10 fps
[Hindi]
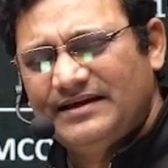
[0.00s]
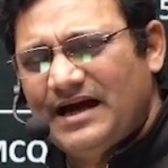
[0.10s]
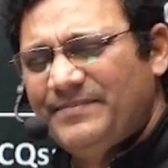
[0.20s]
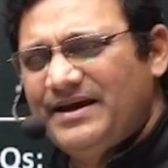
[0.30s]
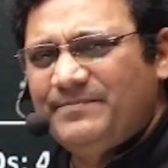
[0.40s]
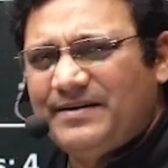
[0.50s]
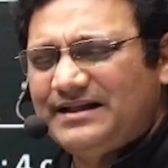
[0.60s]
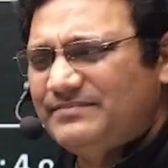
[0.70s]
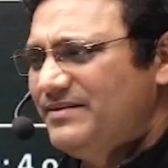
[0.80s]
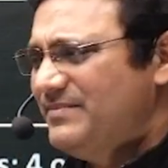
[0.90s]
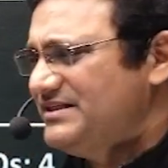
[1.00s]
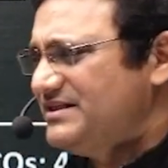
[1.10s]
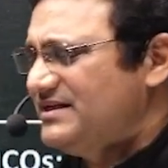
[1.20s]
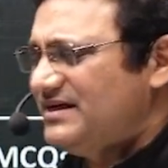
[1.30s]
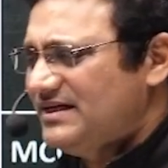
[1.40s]
यहाँ पे एक बात मैं
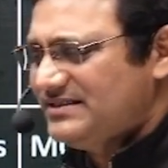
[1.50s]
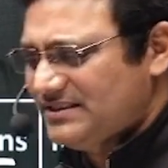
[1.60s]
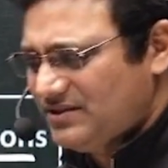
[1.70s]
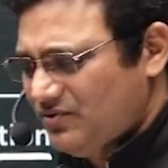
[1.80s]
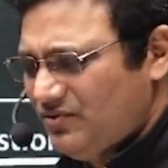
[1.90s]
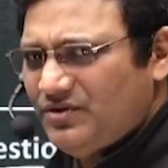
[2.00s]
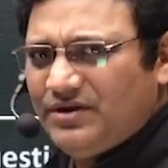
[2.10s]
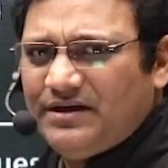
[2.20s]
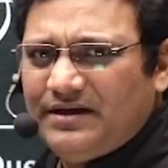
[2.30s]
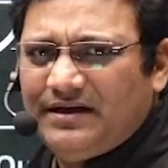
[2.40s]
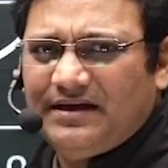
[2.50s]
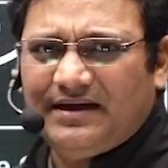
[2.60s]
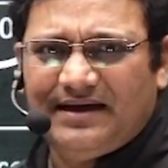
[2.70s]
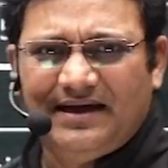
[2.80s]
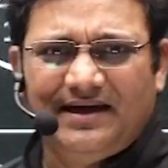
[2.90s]
मेंशन करना चाहता हूँ
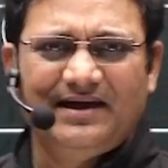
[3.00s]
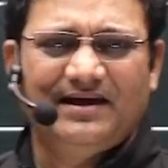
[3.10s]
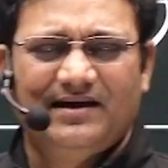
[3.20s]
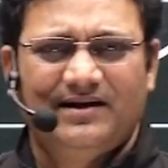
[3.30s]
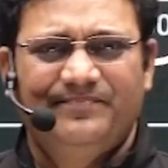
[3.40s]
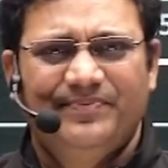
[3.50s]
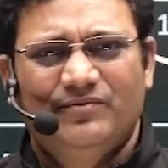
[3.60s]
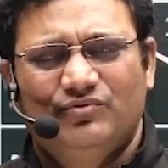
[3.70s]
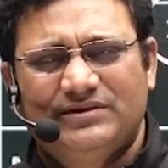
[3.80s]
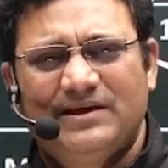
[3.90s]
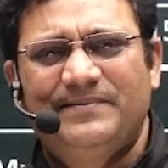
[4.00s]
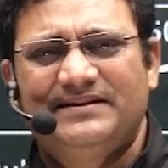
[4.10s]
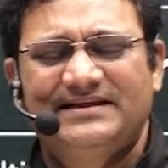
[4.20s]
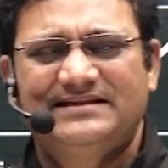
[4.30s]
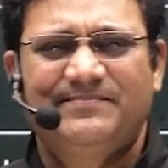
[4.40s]
कि उत्तर
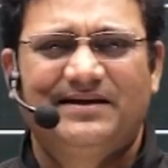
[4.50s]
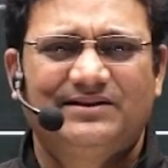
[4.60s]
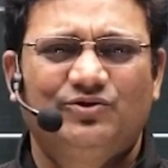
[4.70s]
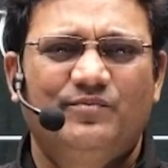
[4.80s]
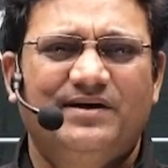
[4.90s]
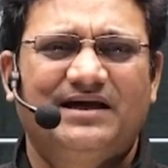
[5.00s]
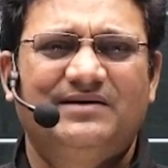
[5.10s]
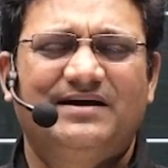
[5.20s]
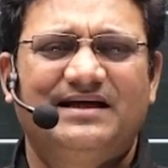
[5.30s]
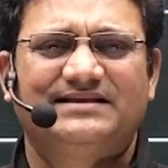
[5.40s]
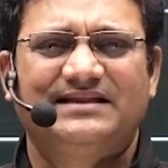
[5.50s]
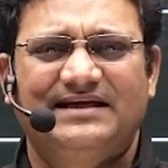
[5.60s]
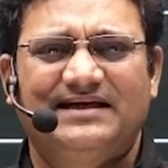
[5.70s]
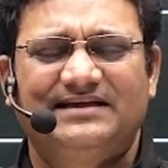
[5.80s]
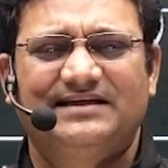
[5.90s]
प्रदेश की भर्तियों में कई बार ऐसा
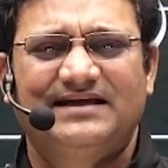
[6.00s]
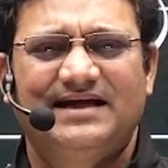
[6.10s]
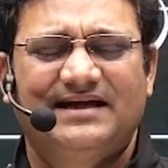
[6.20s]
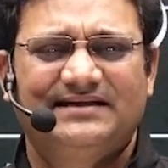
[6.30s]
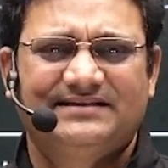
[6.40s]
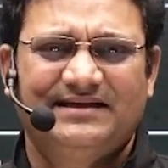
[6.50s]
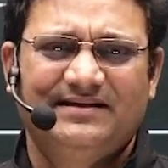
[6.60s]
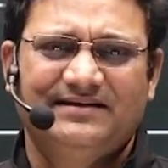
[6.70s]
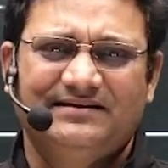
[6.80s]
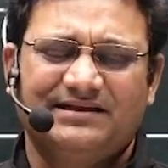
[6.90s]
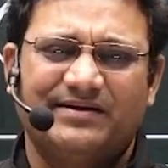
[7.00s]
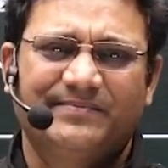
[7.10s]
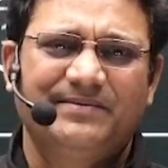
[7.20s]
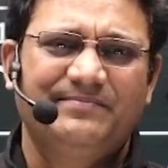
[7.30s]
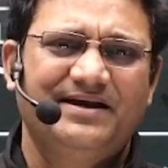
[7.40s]
देखा जाता है कि जैसे जब
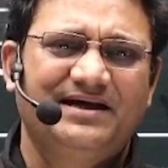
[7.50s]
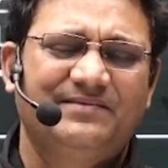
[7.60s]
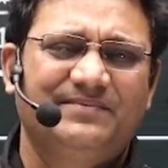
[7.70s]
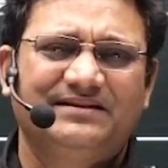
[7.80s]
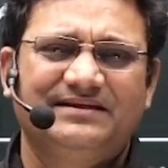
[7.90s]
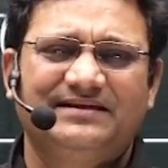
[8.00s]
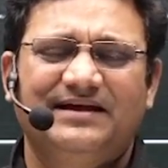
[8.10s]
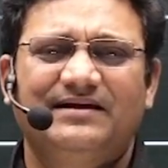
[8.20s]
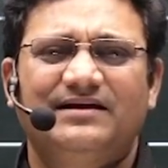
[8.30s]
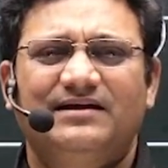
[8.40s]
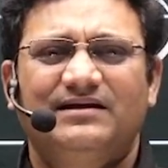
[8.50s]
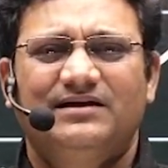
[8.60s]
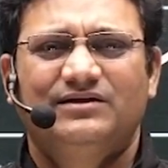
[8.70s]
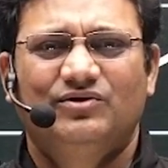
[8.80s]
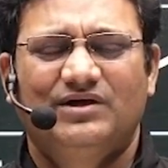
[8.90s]
आपकी मेरिट बनती है
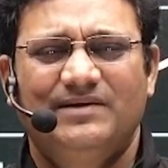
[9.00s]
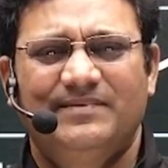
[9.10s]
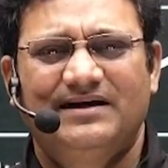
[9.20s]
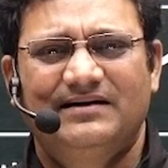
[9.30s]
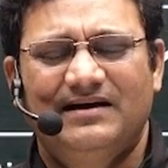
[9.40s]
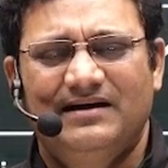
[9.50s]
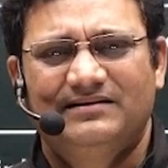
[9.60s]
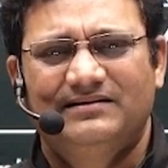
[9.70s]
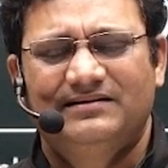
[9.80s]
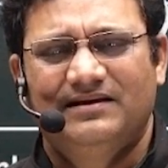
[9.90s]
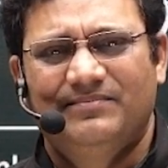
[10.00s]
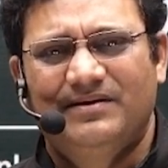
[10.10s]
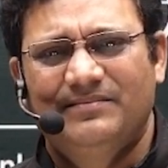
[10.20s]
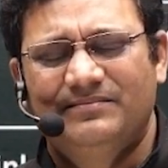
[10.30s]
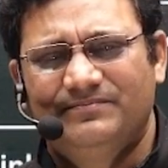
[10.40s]
तो कई बार
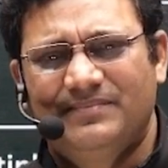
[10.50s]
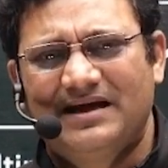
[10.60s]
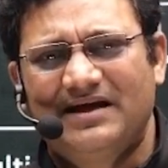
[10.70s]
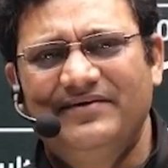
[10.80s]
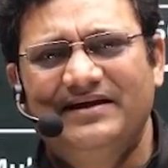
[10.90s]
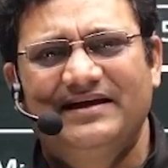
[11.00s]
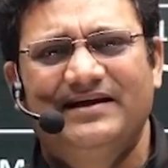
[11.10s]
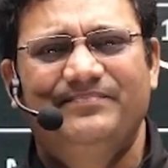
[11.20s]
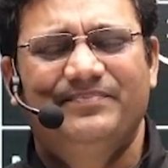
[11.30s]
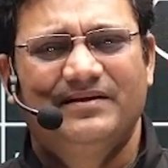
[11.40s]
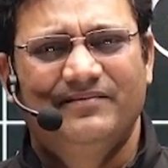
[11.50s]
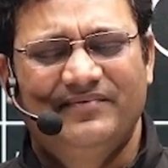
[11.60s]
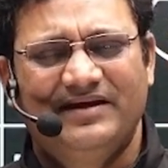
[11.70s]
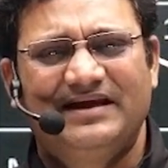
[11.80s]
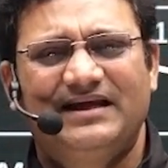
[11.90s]
बारहवीं के
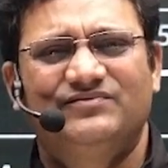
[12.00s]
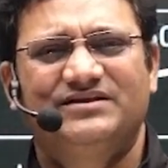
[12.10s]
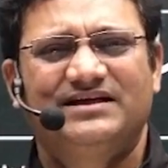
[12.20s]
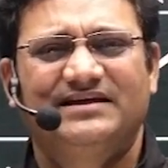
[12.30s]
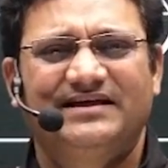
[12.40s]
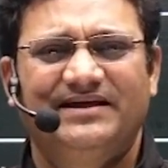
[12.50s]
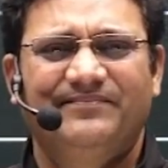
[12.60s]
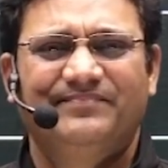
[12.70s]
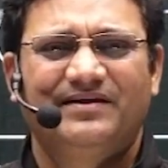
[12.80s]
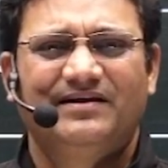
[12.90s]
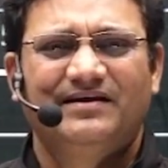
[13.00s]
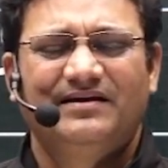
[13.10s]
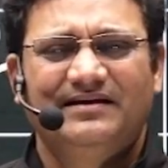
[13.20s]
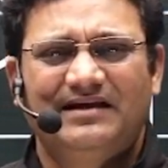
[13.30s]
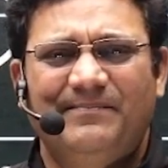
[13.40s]
फिर ग्रेजुएशन के
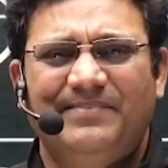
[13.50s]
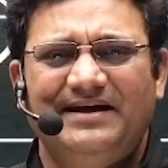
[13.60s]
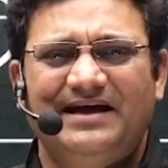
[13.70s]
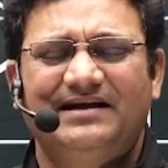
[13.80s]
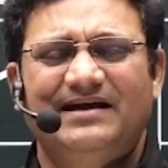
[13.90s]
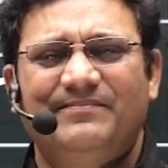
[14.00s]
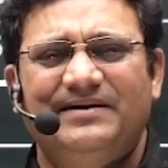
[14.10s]
या बीएड या